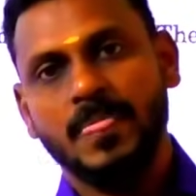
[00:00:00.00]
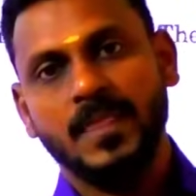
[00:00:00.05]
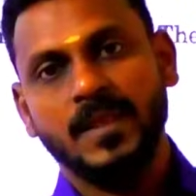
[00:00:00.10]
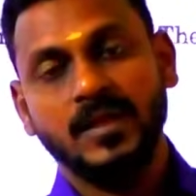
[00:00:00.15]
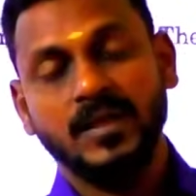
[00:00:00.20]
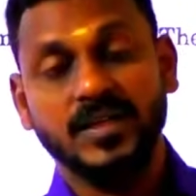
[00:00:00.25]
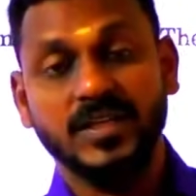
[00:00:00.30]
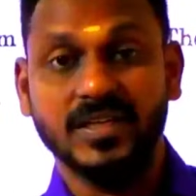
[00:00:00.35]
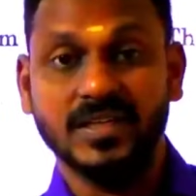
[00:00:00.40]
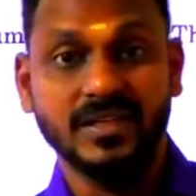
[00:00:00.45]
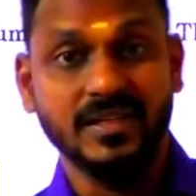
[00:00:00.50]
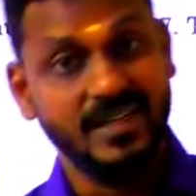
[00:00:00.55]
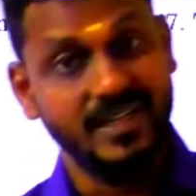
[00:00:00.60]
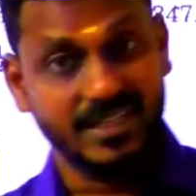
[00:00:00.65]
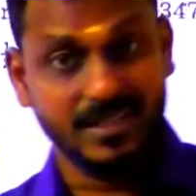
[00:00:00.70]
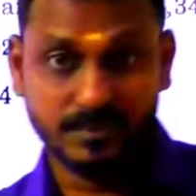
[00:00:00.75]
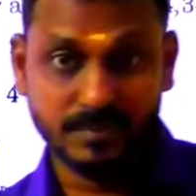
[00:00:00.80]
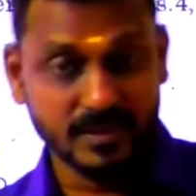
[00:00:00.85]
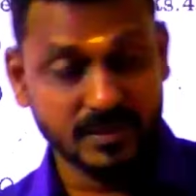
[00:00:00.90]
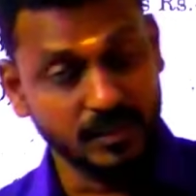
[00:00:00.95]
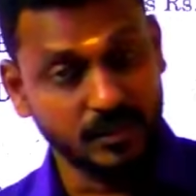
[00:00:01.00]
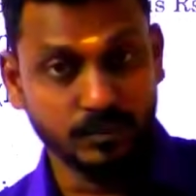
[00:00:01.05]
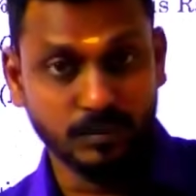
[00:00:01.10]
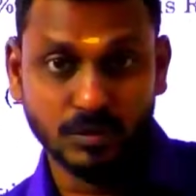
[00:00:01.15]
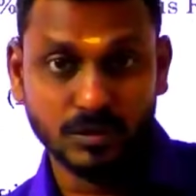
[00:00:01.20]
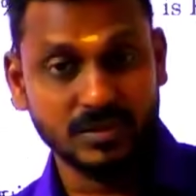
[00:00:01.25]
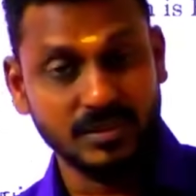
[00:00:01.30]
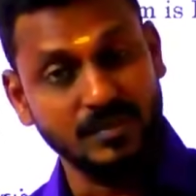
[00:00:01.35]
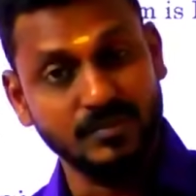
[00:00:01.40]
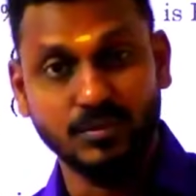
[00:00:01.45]
நீங்கள் டைரக்ட் மெத்தட்
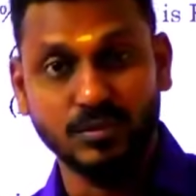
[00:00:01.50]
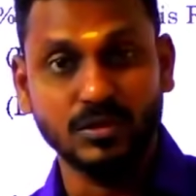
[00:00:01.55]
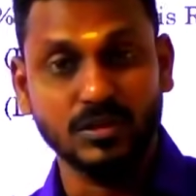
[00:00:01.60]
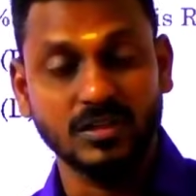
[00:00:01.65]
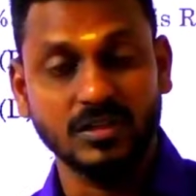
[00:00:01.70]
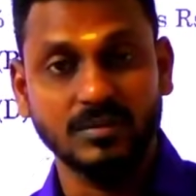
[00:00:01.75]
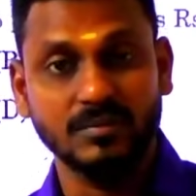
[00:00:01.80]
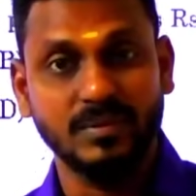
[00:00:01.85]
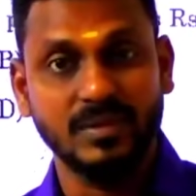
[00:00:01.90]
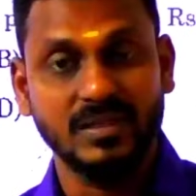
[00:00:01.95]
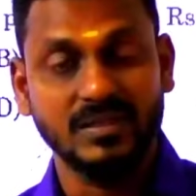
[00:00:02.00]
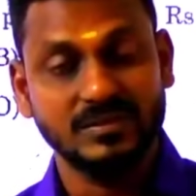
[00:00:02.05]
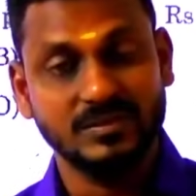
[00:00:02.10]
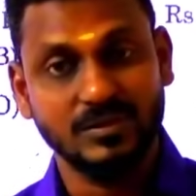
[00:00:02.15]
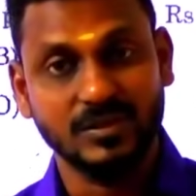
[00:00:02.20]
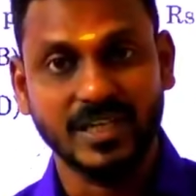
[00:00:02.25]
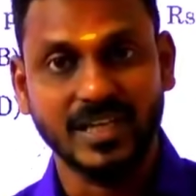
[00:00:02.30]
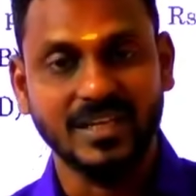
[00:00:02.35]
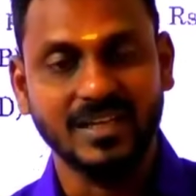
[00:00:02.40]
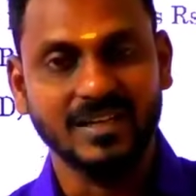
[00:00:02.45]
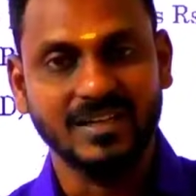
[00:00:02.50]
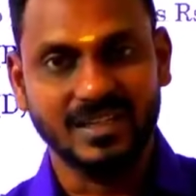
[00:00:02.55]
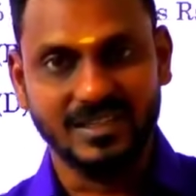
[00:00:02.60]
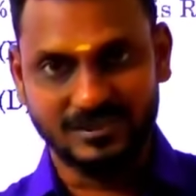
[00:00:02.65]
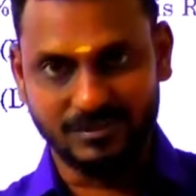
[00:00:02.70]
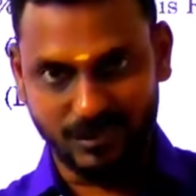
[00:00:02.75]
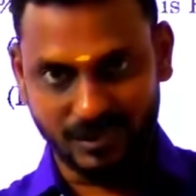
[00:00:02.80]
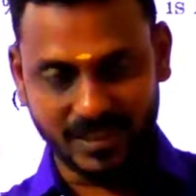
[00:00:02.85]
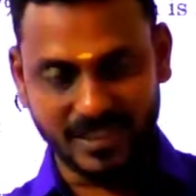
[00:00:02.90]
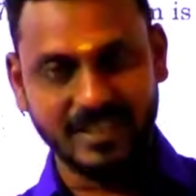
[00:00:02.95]
போகிறதுனால போட்டுக்குங்கப்பா ஓகேங்களா நான்
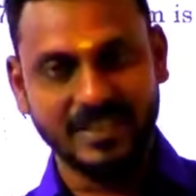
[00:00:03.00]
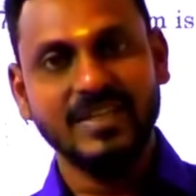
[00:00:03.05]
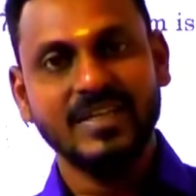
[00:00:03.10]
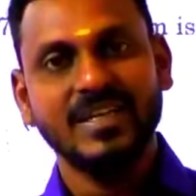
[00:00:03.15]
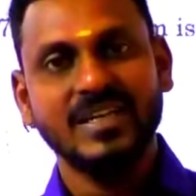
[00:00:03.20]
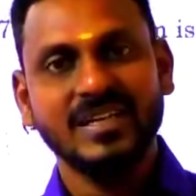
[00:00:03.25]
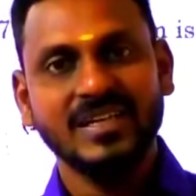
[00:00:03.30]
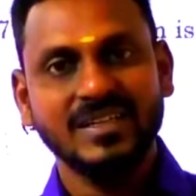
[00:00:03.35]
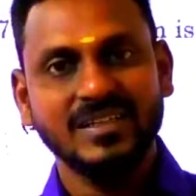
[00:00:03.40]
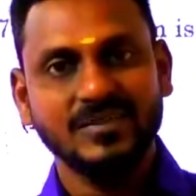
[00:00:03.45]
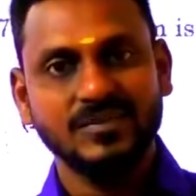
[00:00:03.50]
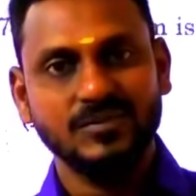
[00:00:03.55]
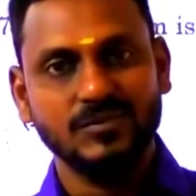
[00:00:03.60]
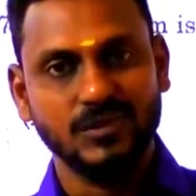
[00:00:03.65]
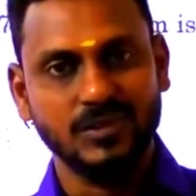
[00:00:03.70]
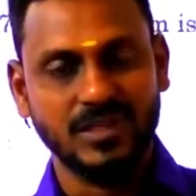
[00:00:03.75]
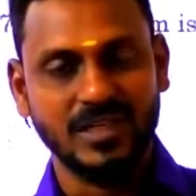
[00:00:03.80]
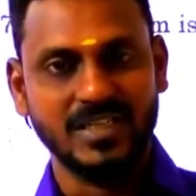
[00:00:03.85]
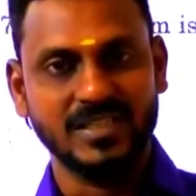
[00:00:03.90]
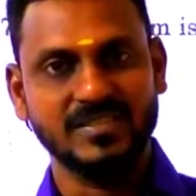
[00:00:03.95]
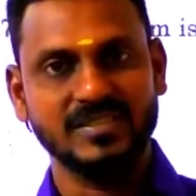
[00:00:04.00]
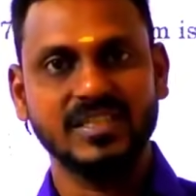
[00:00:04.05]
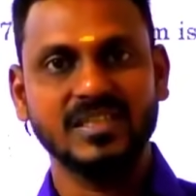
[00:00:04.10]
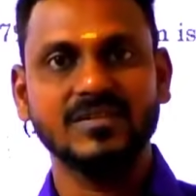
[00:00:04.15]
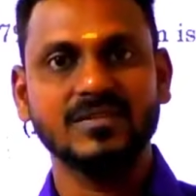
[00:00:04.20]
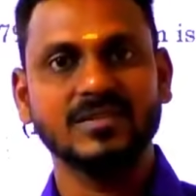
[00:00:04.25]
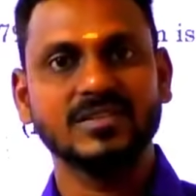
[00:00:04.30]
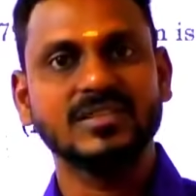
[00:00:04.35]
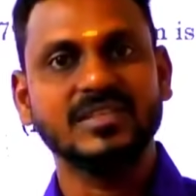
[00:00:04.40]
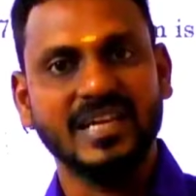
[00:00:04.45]
சொல்கிறேன் உங்களுக்கு கடைசியாக
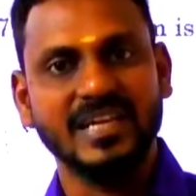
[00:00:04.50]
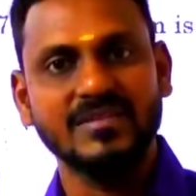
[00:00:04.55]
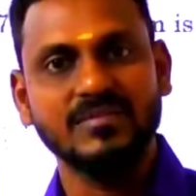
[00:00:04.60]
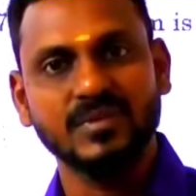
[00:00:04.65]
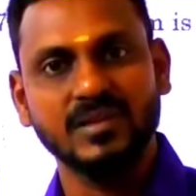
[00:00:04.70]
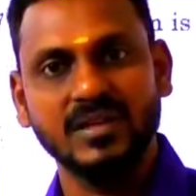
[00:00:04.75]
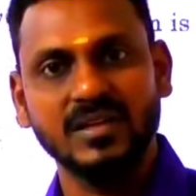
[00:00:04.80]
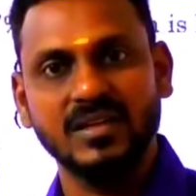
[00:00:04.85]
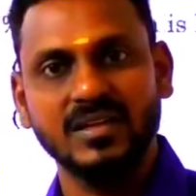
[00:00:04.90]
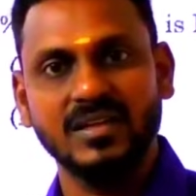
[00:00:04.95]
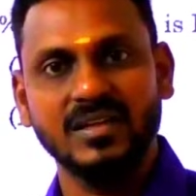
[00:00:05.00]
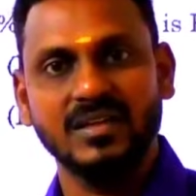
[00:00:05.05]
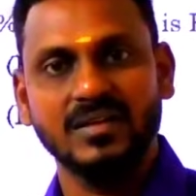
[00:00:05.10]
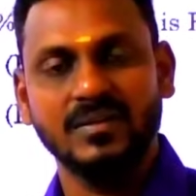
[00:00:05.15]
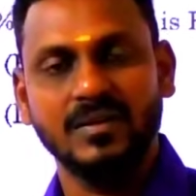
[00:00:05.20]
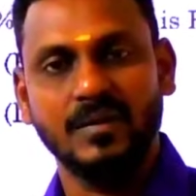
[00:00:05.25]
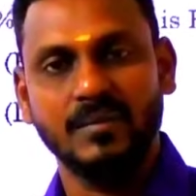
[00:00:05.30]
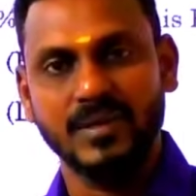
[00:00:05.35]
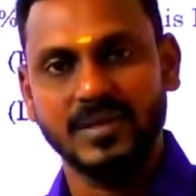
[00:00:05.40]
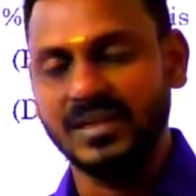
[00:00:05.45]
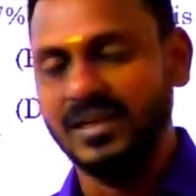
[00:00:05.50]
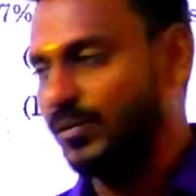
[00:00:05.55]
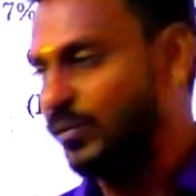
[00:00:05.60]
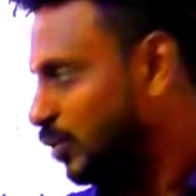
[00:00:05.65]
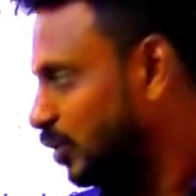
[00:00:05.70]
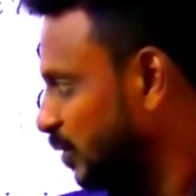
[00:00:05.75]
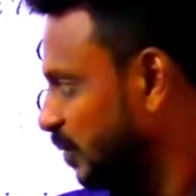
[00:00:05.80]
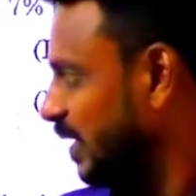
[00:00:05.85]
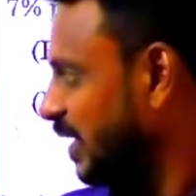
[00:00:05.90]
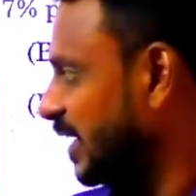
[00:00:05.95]
வந்து டைம் இல்லை அப்படின்னா
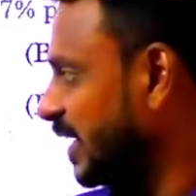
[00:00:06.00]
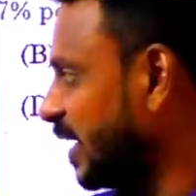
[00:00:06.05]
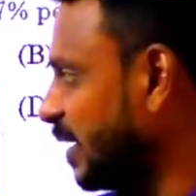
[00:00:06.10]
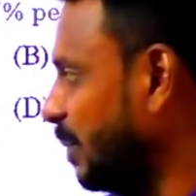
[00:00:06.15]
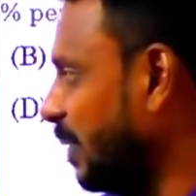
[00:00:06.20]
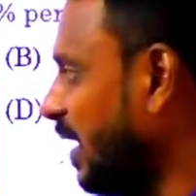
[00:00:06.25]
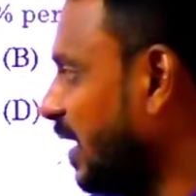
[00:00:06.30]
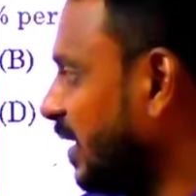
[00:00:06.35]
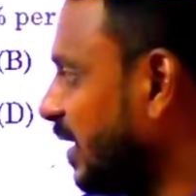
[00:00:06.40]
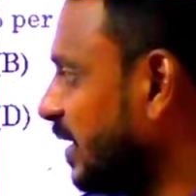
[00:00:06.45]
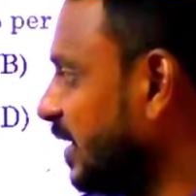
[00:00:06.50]
ஒன்றுமே இல்லை நீங்கள் பார்க்குறீங்க